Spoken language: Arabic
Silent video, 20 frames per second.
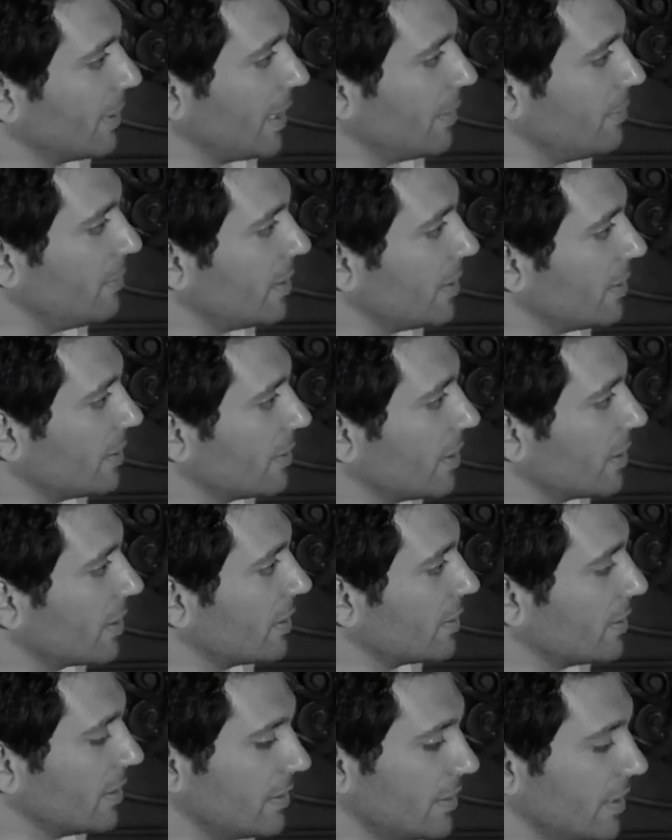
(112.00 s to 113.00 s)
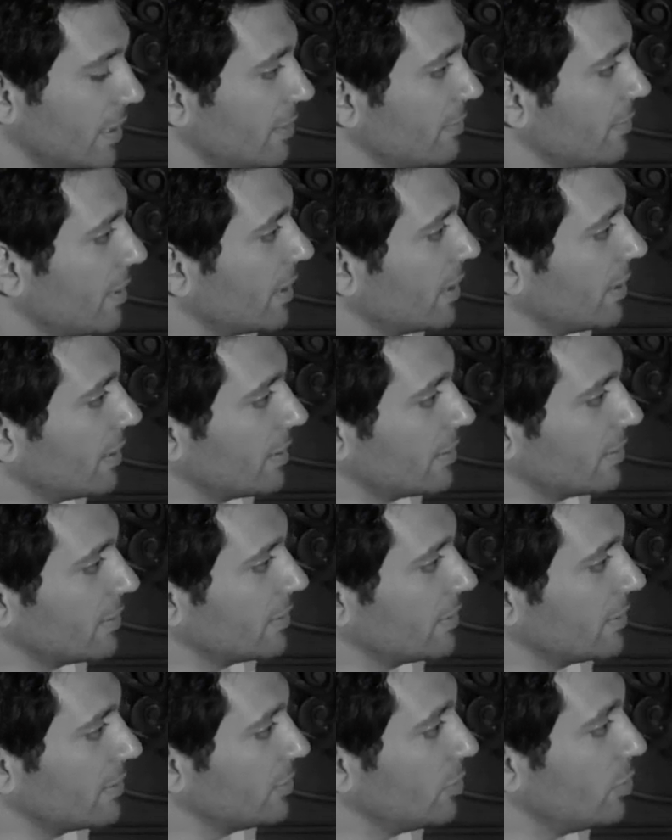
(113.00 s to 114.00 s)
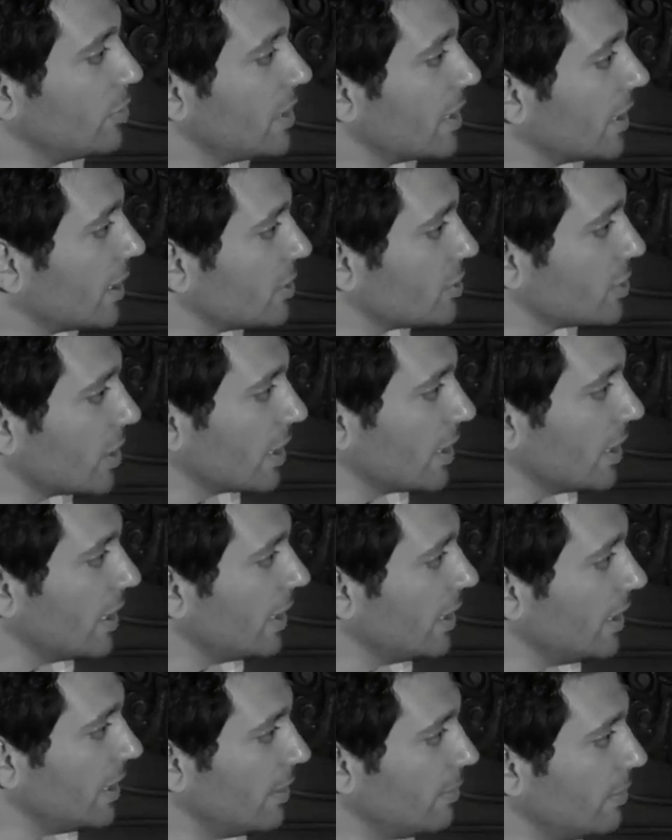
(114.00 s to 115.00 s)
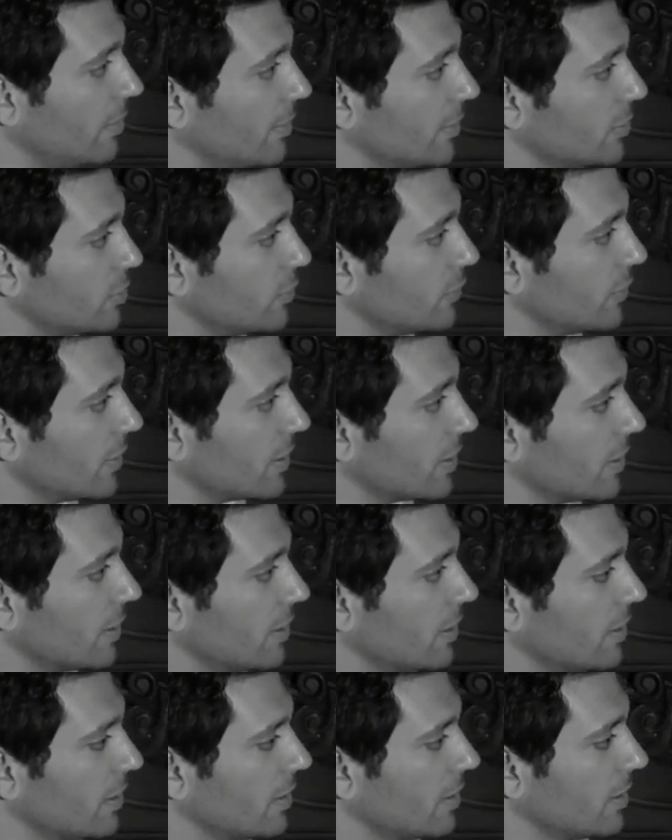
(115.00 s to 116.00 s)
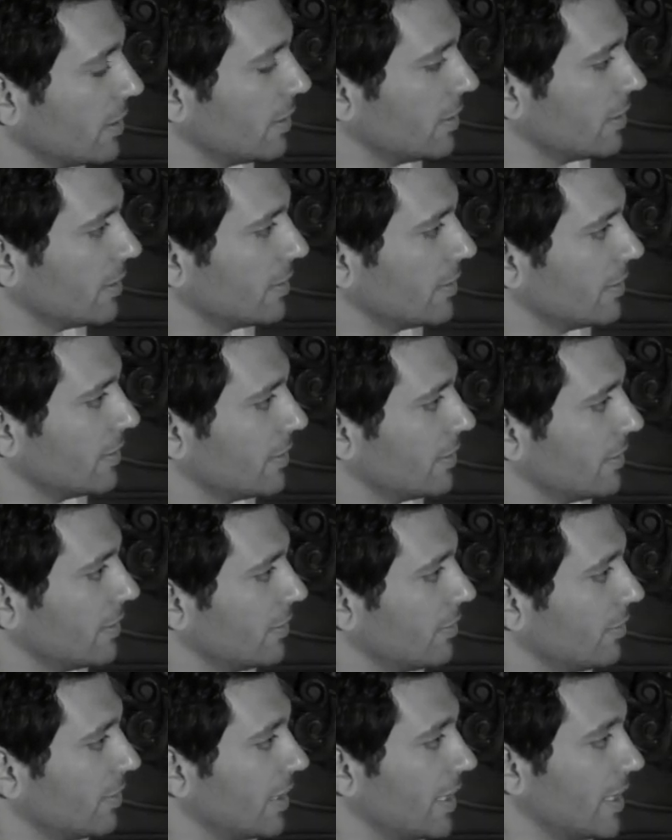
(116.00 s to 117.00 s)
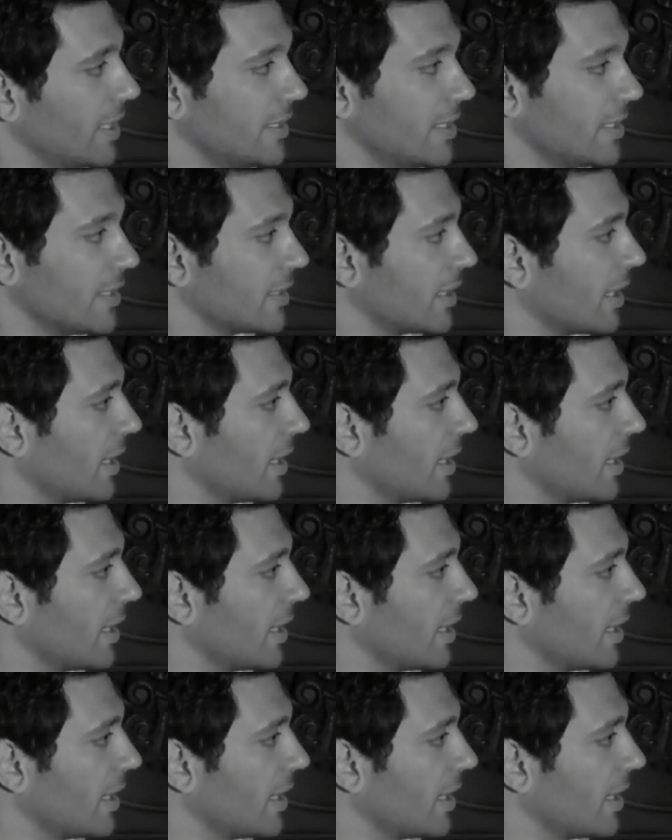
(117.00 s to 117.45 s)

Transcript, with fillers: بحبك لدرجه اني انا فاكر الدنيا كان شكلها ايه قبل ما اشوفك ولا قادر